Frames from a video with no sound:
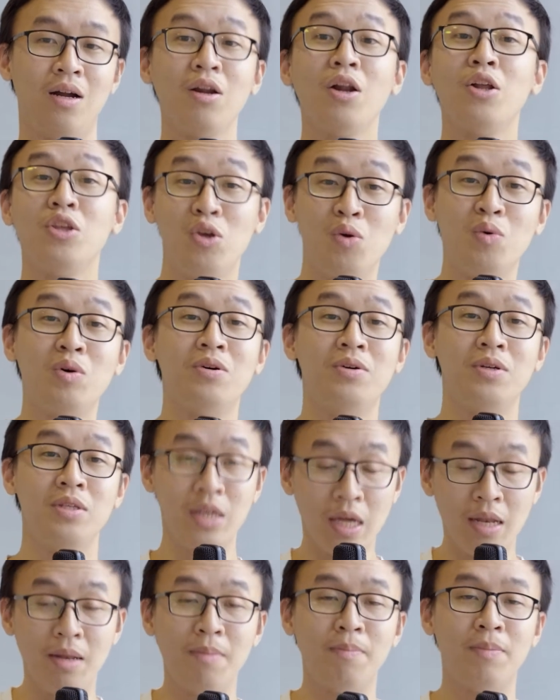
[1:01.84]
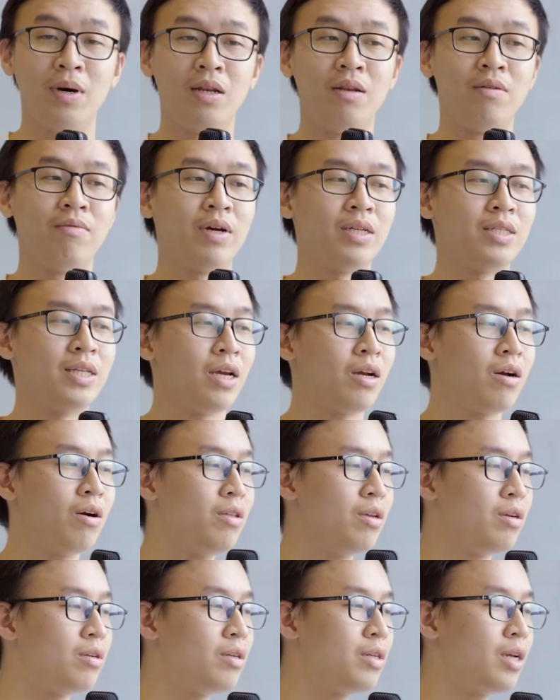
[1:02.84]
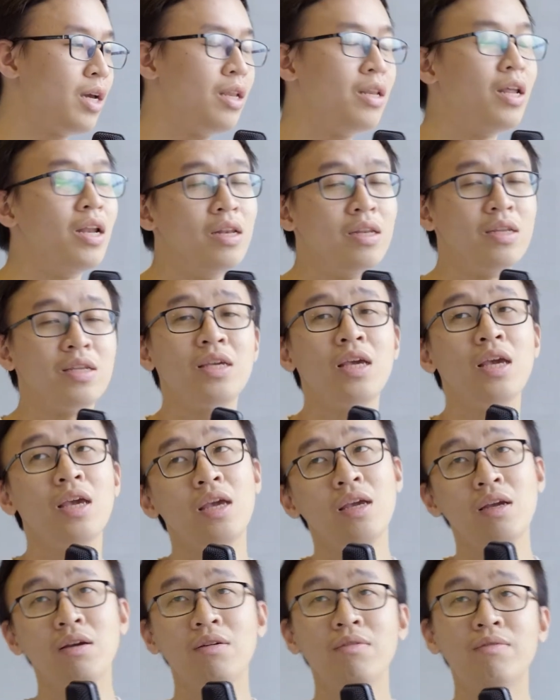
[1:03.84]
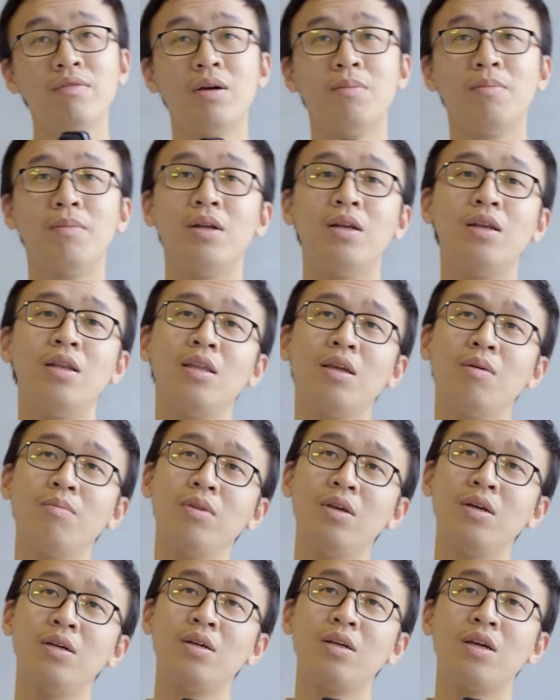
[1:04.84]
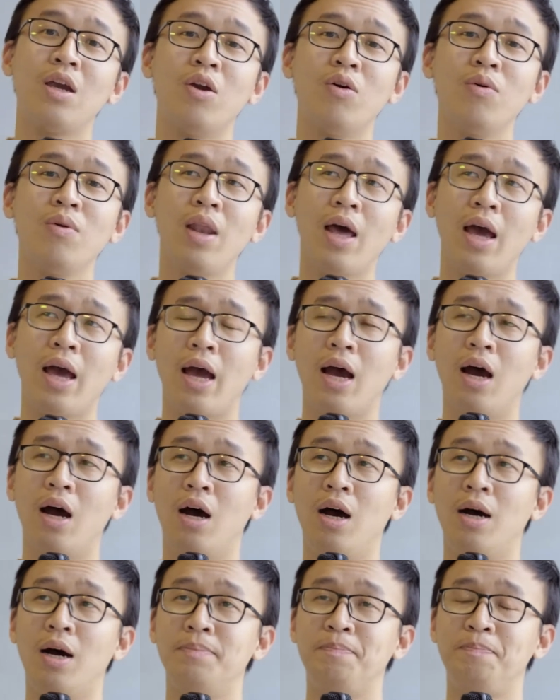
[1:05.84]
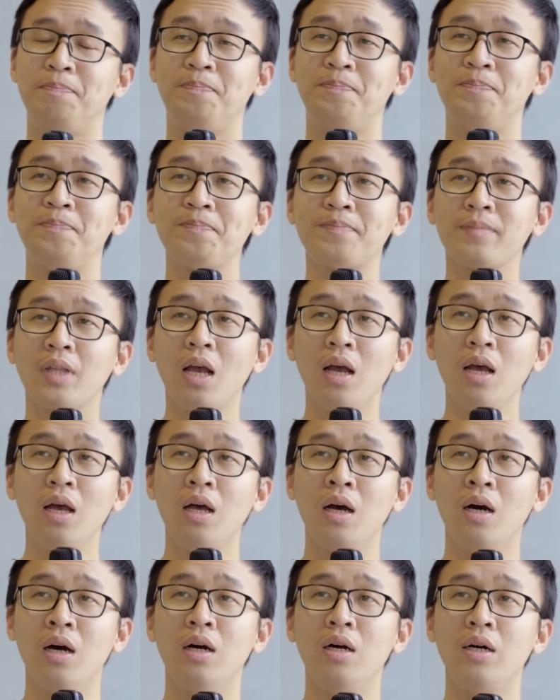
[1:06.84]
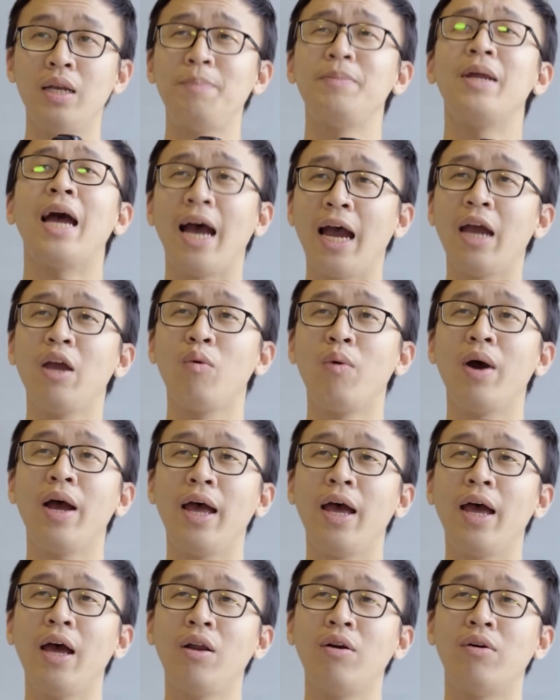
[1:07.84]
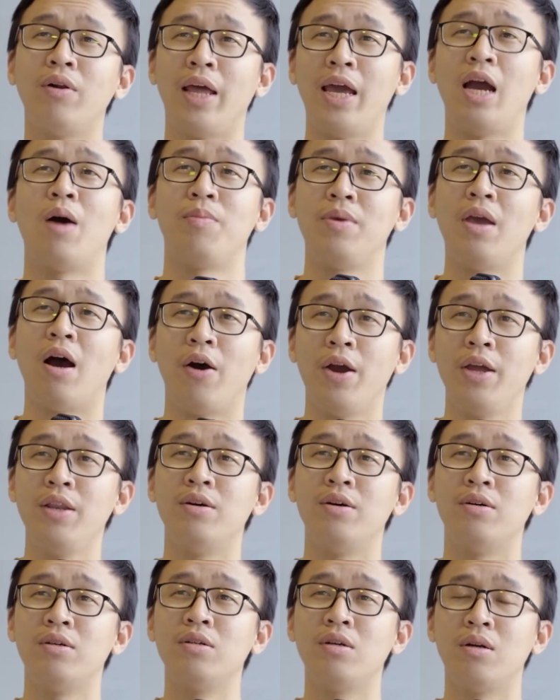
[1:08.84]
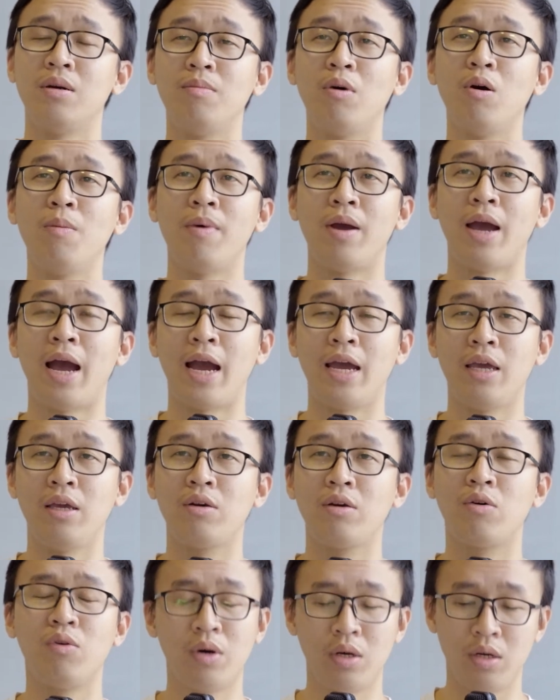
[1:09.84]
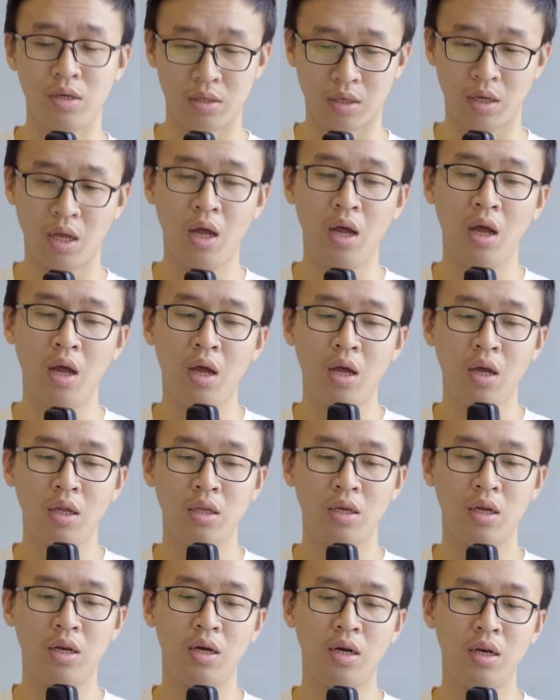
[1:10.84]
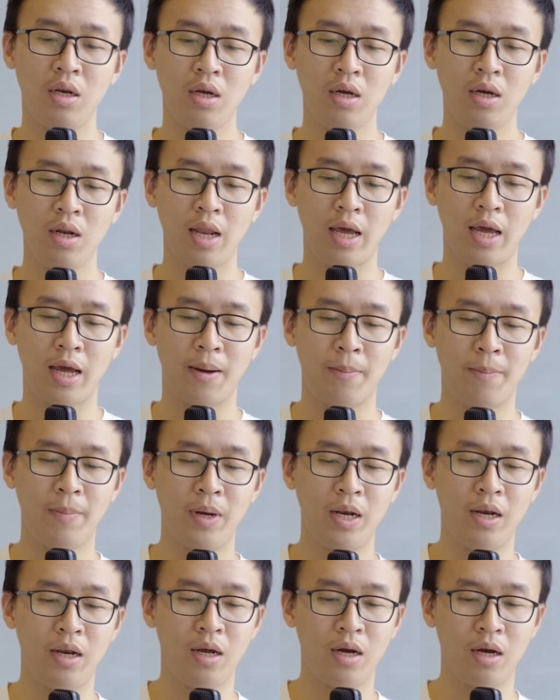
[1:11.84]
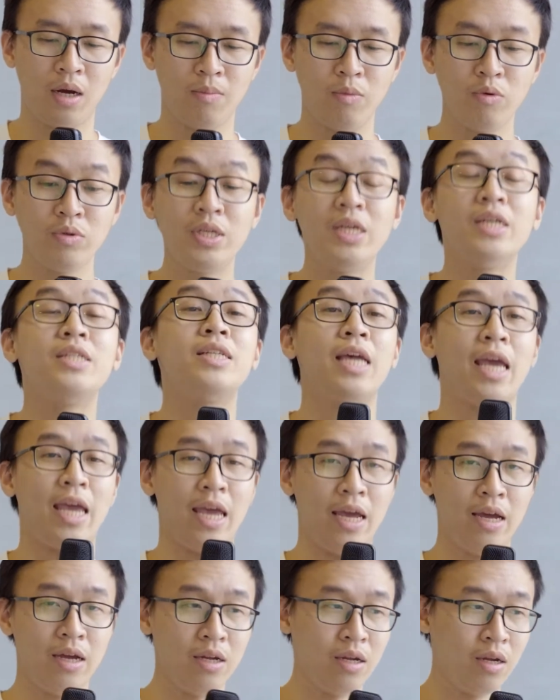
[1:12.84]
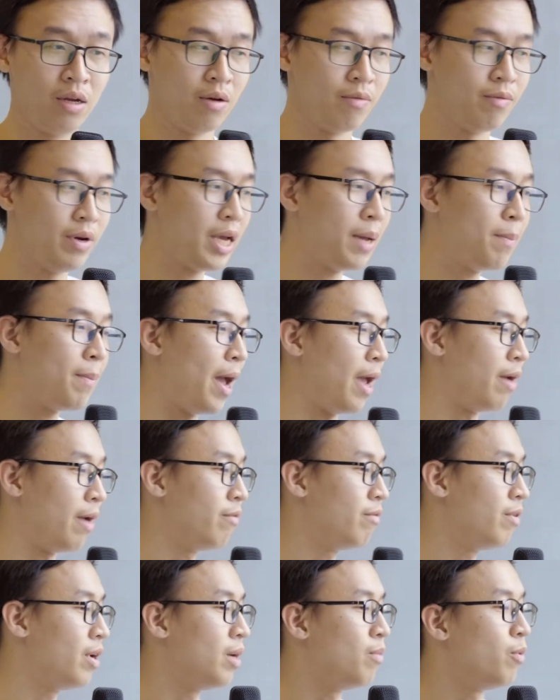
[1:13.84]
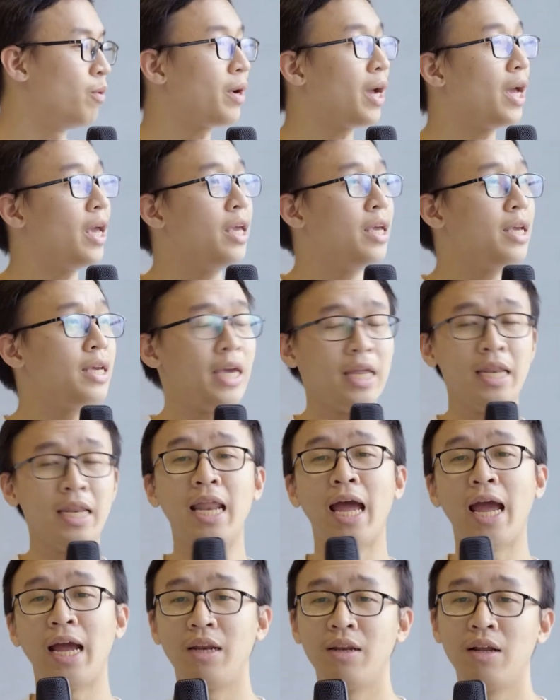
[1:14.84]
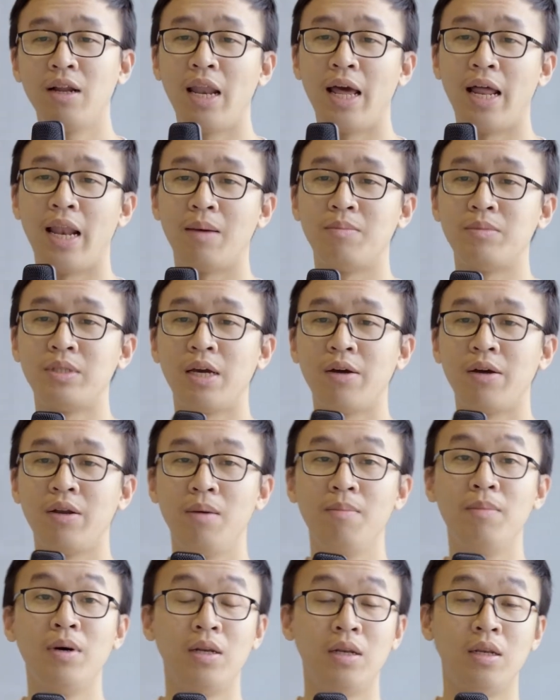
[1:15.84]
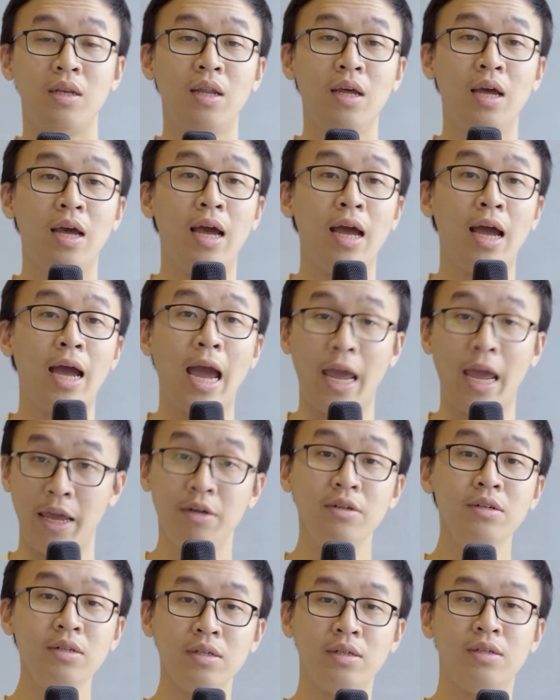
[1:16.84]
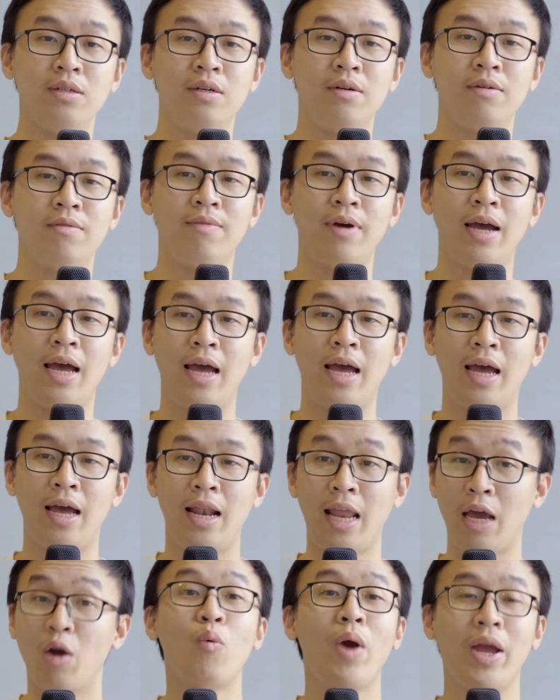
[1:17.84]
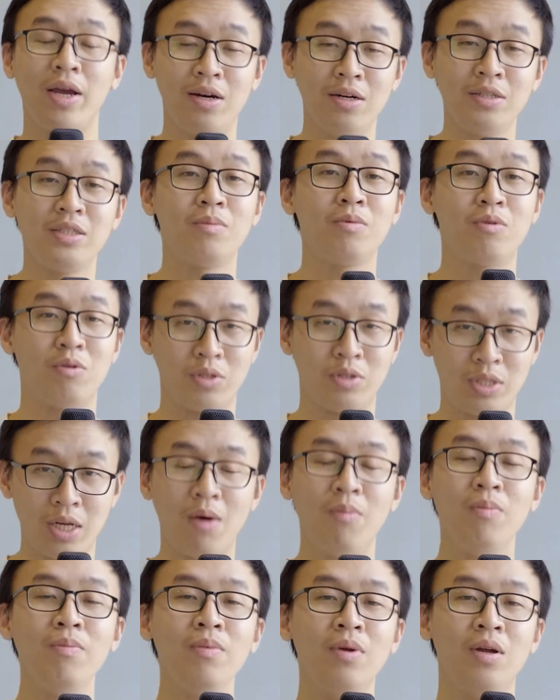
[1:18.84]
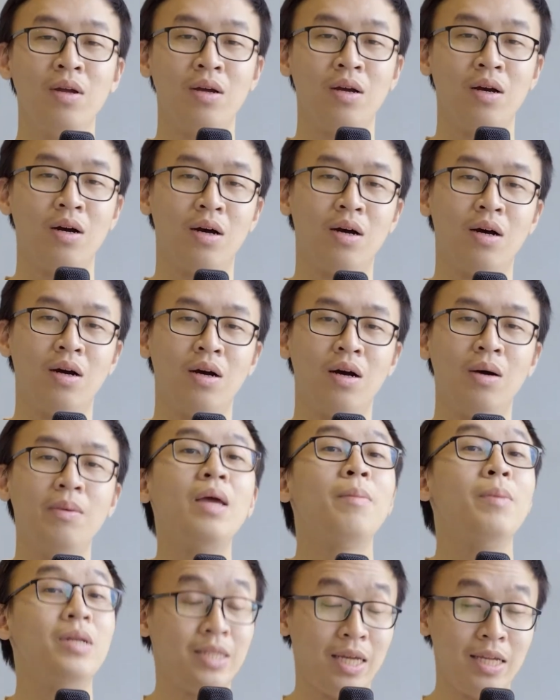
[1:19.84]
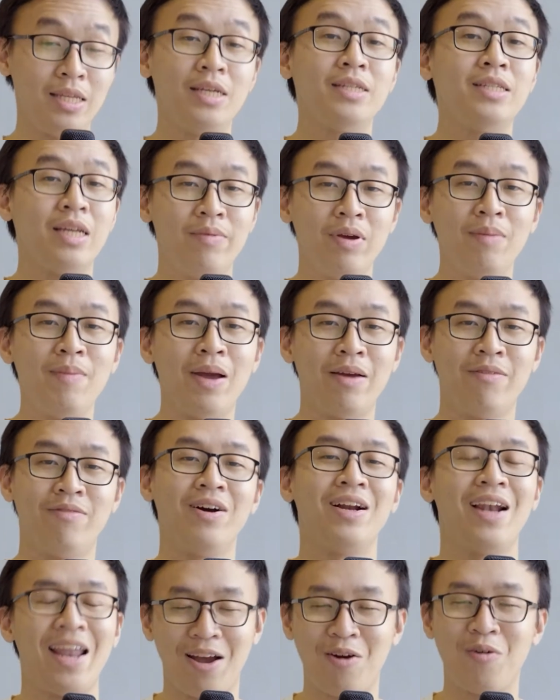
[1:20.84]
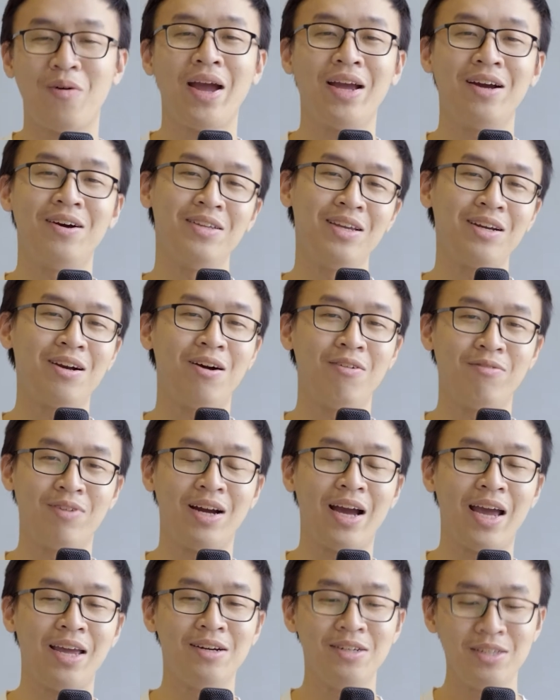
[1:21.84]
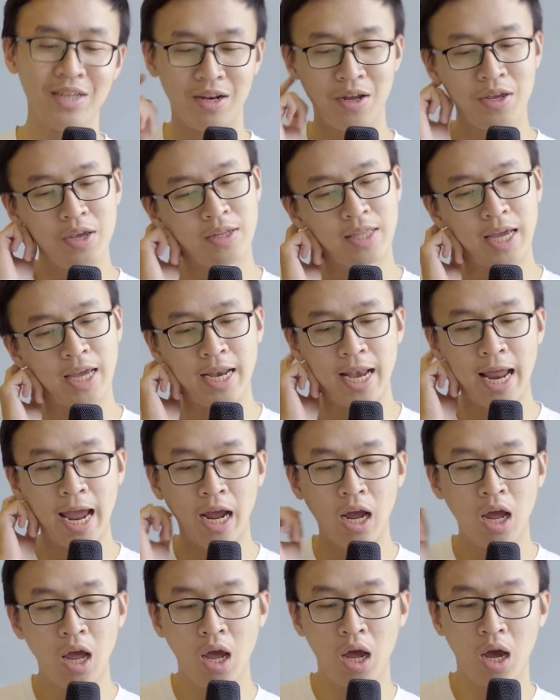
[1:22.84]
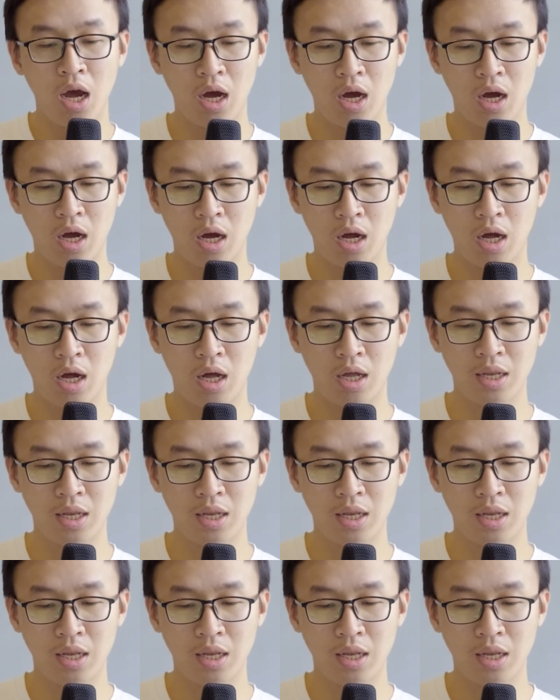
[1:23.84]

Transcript: rất là nhiều người nhìn mình và sẽ có những cái định kiến về mình giống như kiểu là um, uh, đẹp trai quá rồi lại học giỏi nữa rồi mốt mà ai cua được cho nên là mình ờ, muốn chia sẻ với các bạn về một cái kỹ năng đó là làm sao để mình hài hước và lạc quan hơn trong cuộc sống À, hôm nay mình sẽ chia sẻ với bạn phần lạc quan thôi chứ còn phần hài hước thì nó do tài năng à,